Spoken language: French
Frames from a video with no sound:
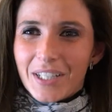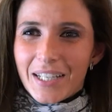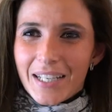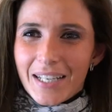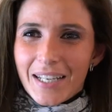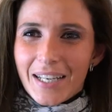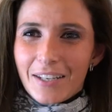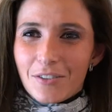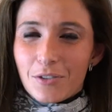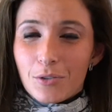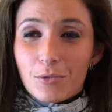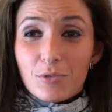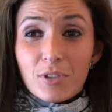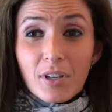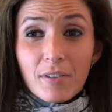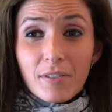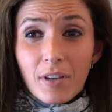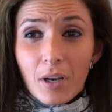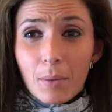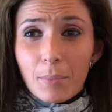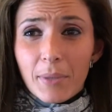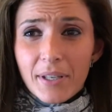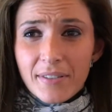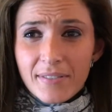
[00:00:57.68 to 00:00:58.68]
Et est-ce que vous
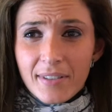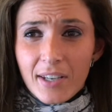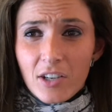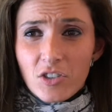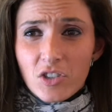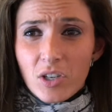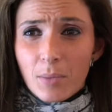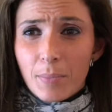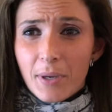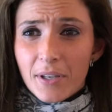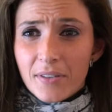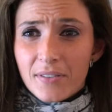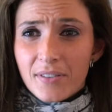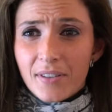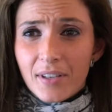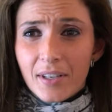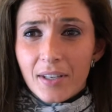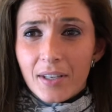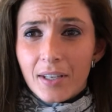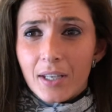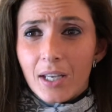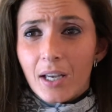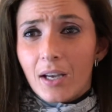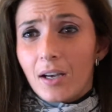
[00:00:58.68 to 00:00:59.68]
avez un message à
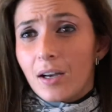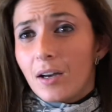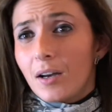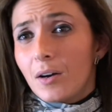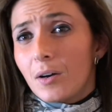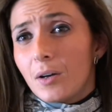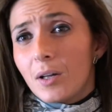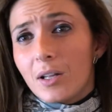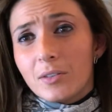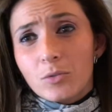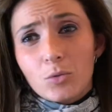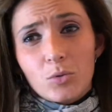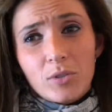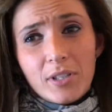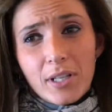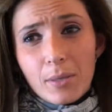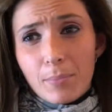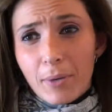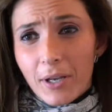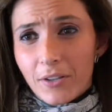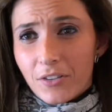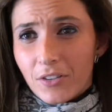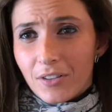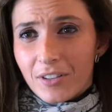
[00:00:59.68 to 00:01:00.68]
passer à toutes
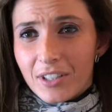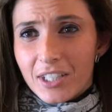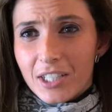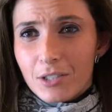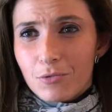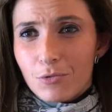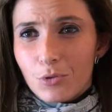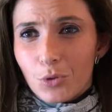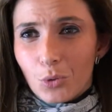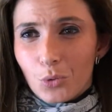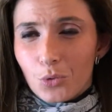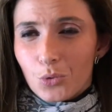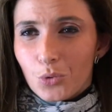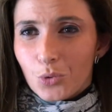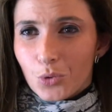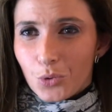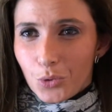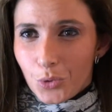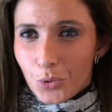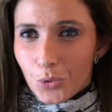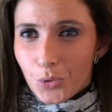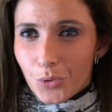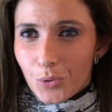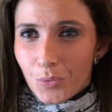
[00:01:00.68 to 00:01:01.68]
les personnes qui vous ont
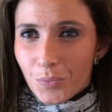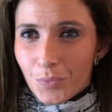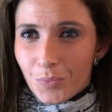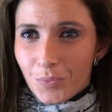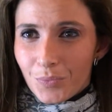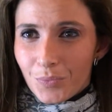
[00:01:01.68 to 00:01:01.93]
soutenu